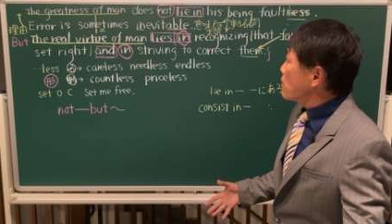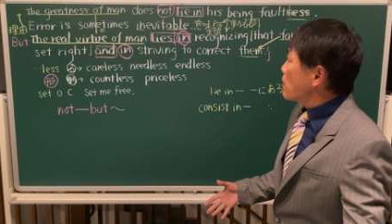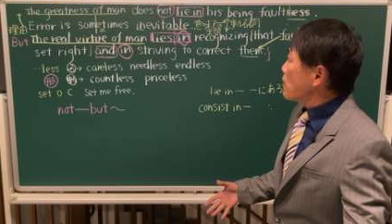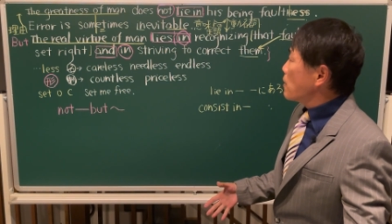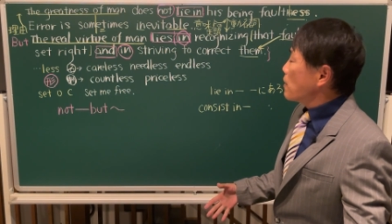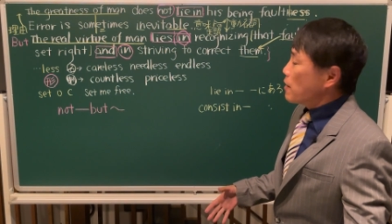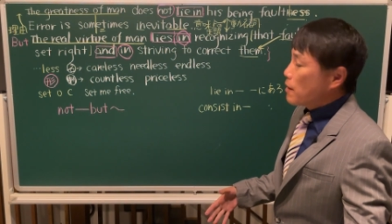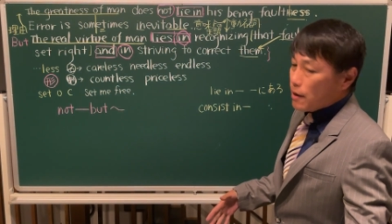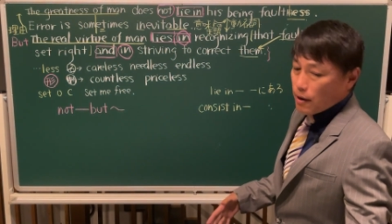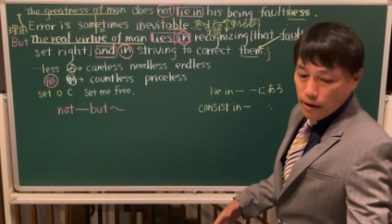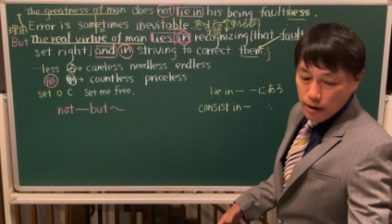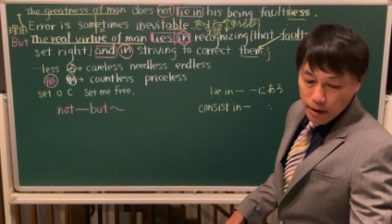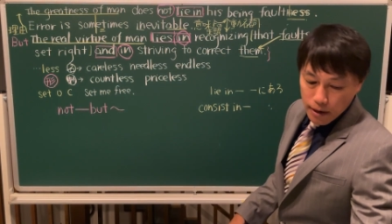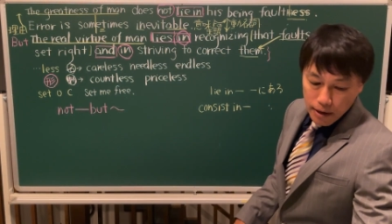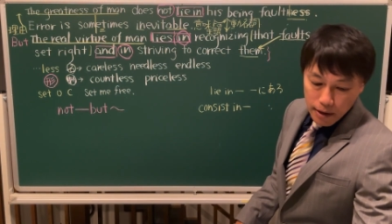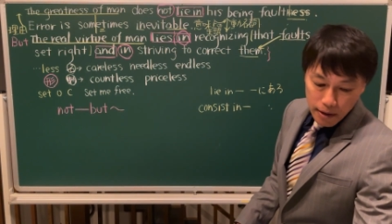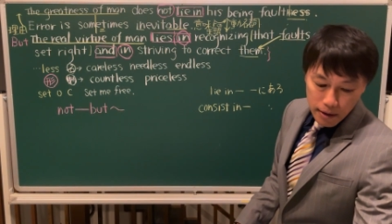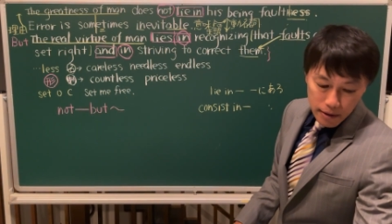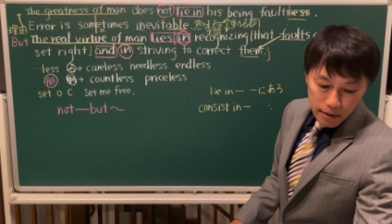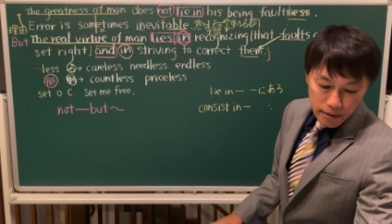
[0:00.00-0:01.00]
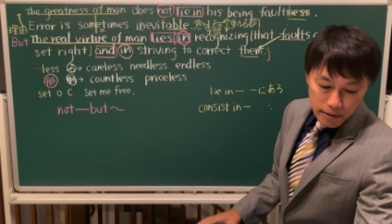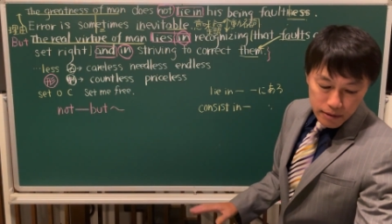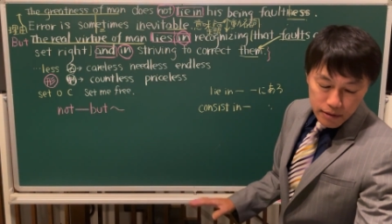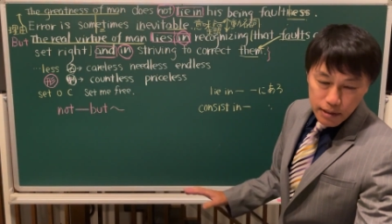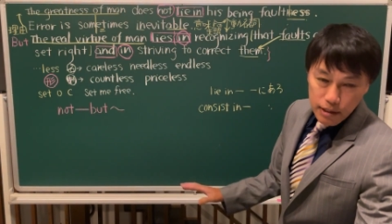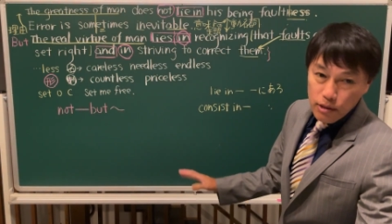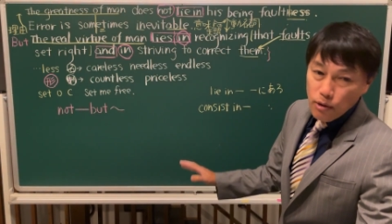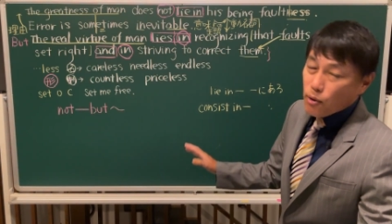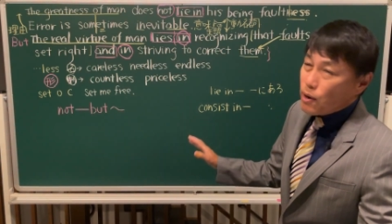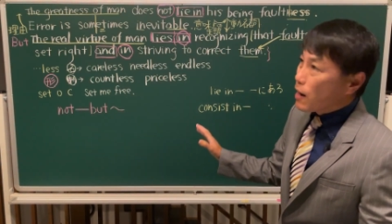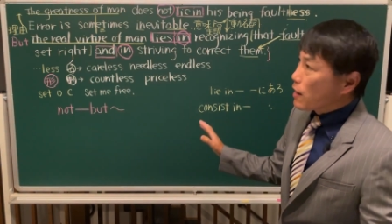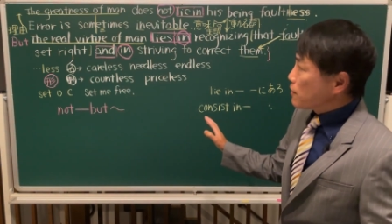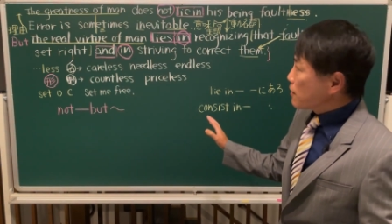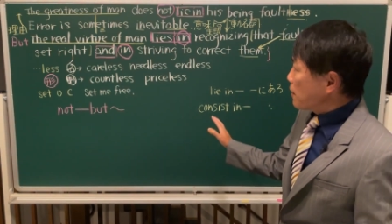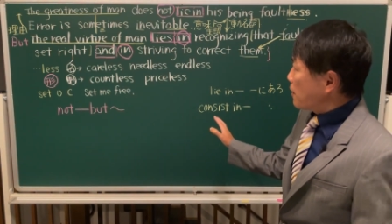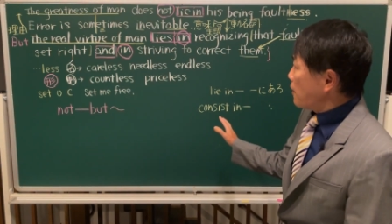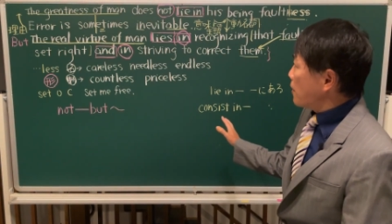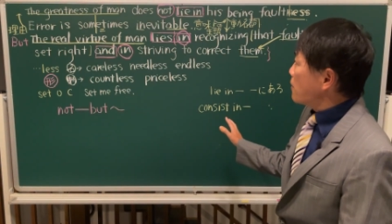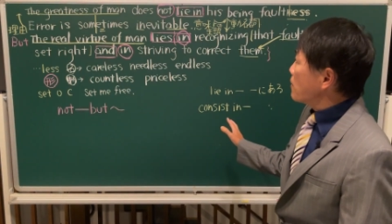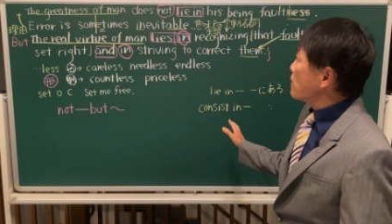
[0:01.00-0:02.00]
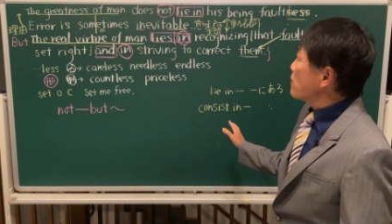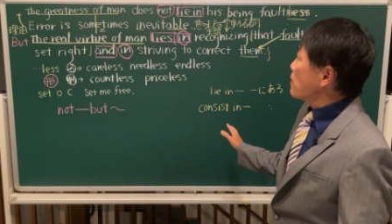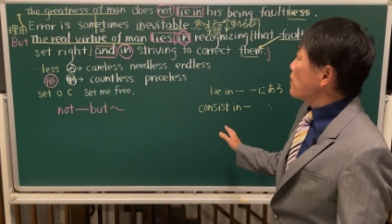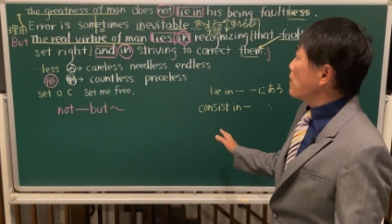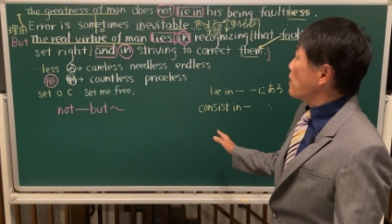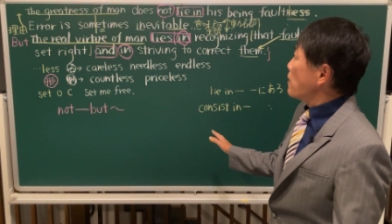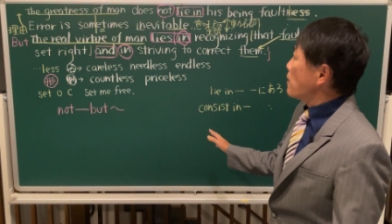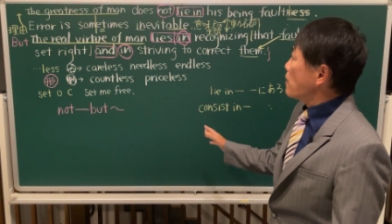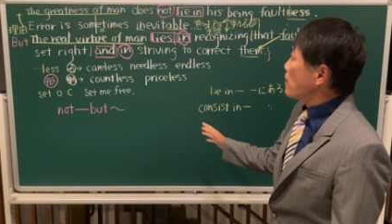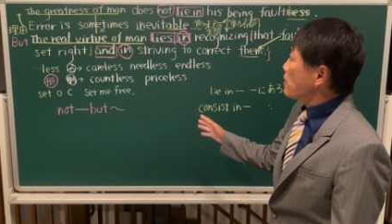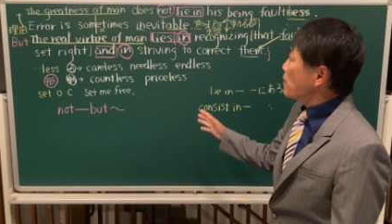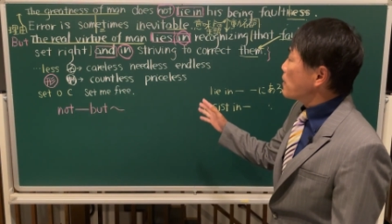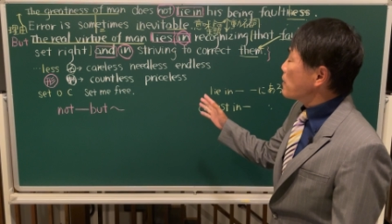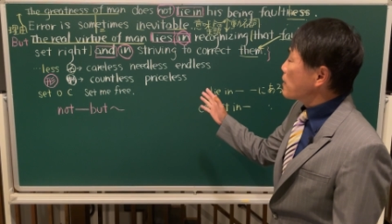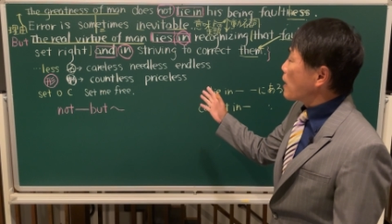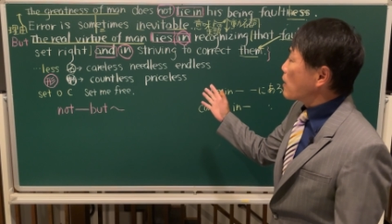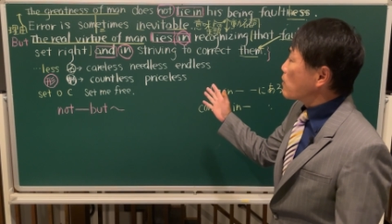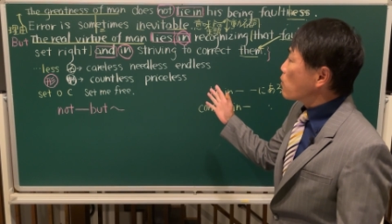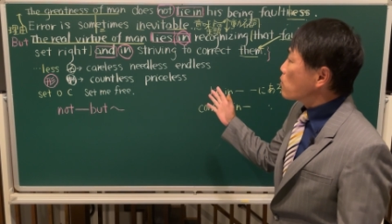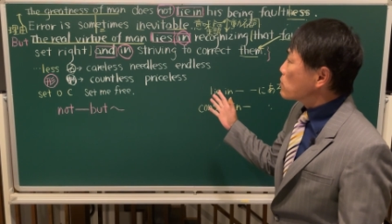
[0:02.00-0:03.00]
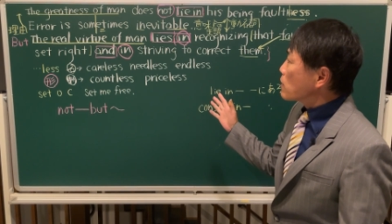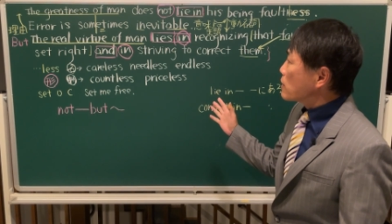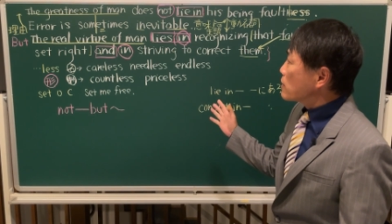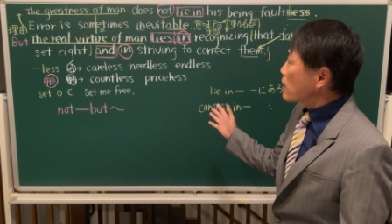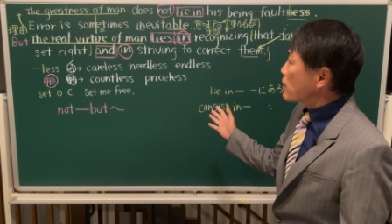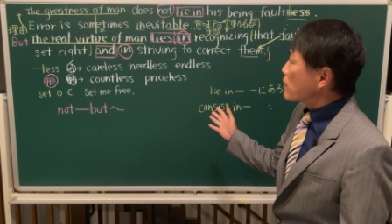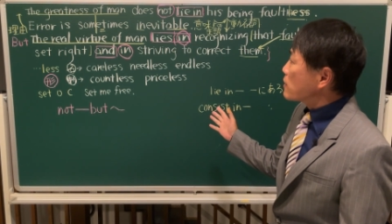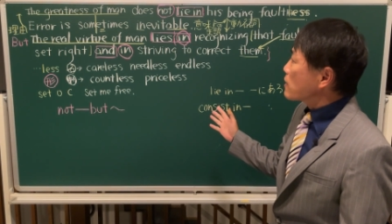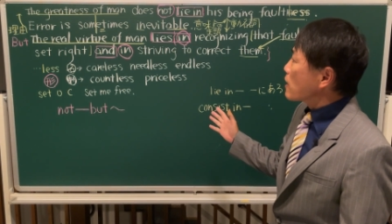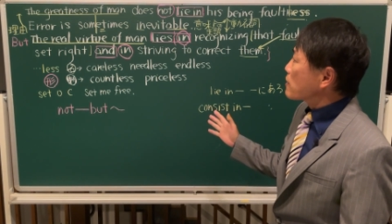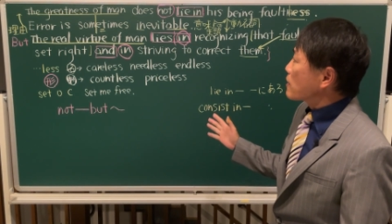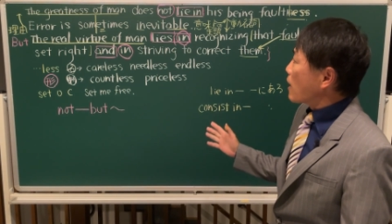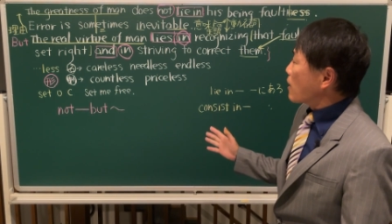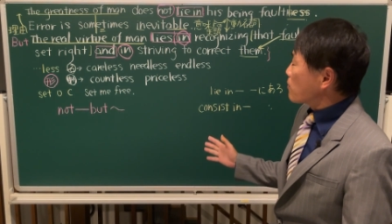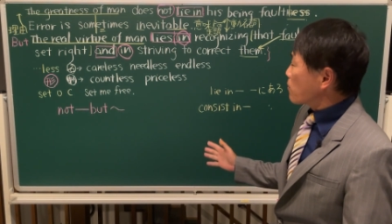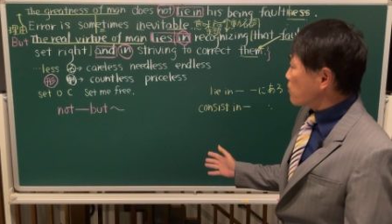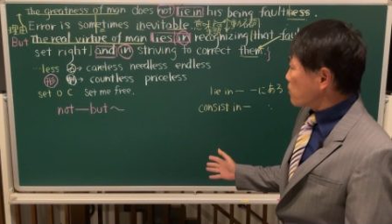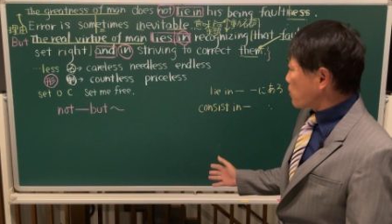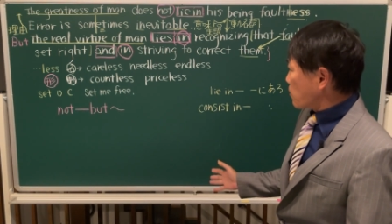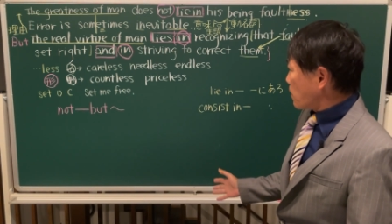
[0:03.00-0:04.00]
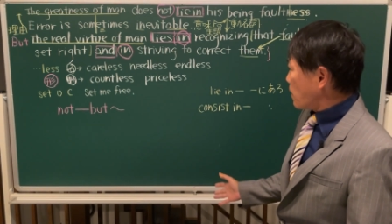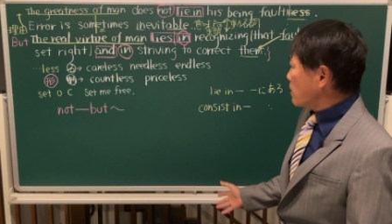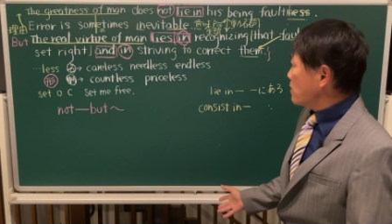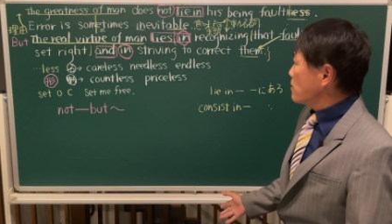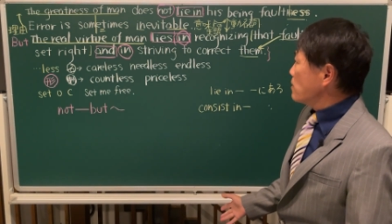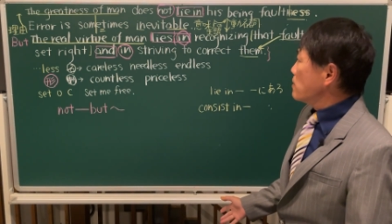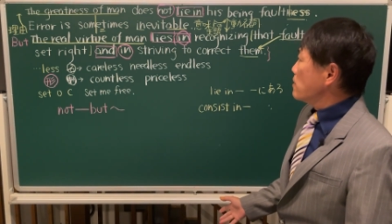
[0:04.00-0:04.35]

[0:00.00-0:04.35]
えー、次の回で、えー、例題6で出てきた単語とか、